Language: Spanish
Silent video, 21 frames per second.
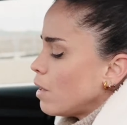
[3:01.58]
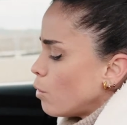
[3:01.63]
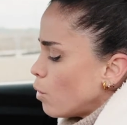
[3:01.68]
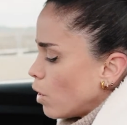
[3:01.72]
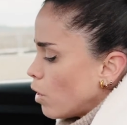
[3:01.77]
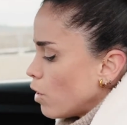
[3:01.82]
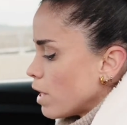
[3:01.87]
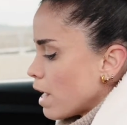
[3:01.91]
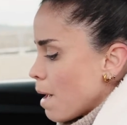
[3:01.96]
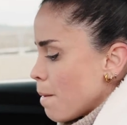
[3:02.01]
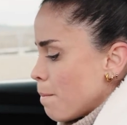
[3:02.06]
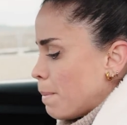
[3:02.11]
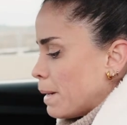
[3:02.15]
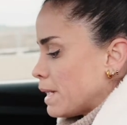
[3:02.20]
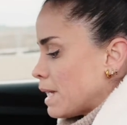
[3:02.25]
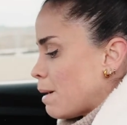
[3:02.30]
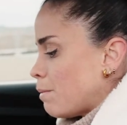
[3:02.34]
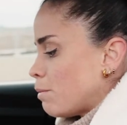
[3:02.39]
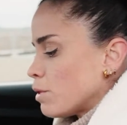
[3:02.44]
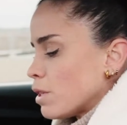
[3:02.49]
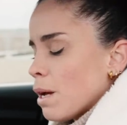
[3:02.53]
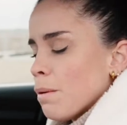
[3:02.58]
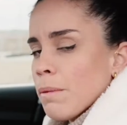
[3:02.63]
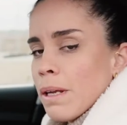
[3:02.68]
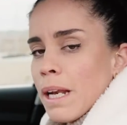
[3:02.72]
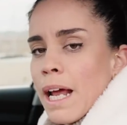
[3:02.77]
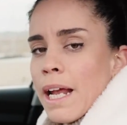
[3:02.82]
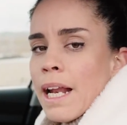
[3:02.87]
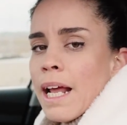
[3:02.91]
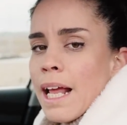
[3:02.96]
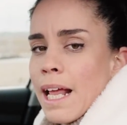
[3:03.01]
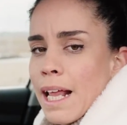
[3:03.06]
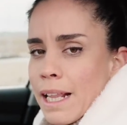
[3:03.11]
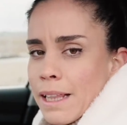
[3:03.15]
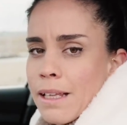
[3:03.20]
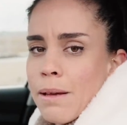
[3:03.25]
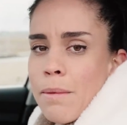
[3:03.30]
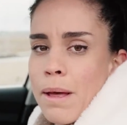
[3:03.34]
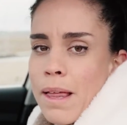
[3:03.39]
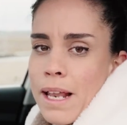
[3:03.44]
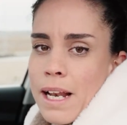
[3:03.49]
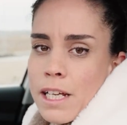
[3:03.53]
y luego ya pasamos a mirar el
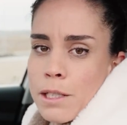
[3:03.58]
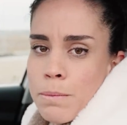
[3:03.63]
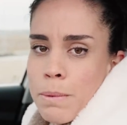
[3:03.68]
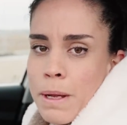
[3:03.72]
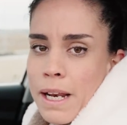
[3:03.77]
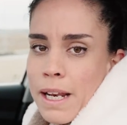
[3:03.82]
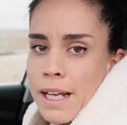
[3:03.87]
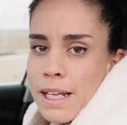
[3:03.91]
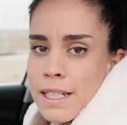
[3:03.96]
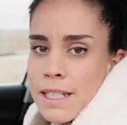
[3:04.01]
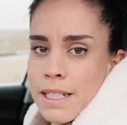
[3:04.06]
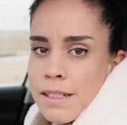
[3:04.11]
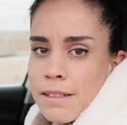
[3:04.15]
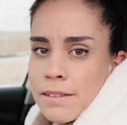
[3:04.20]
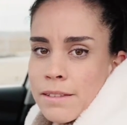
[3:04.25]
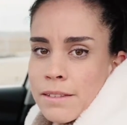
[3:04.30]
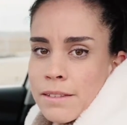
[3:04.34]
tema de las piernas.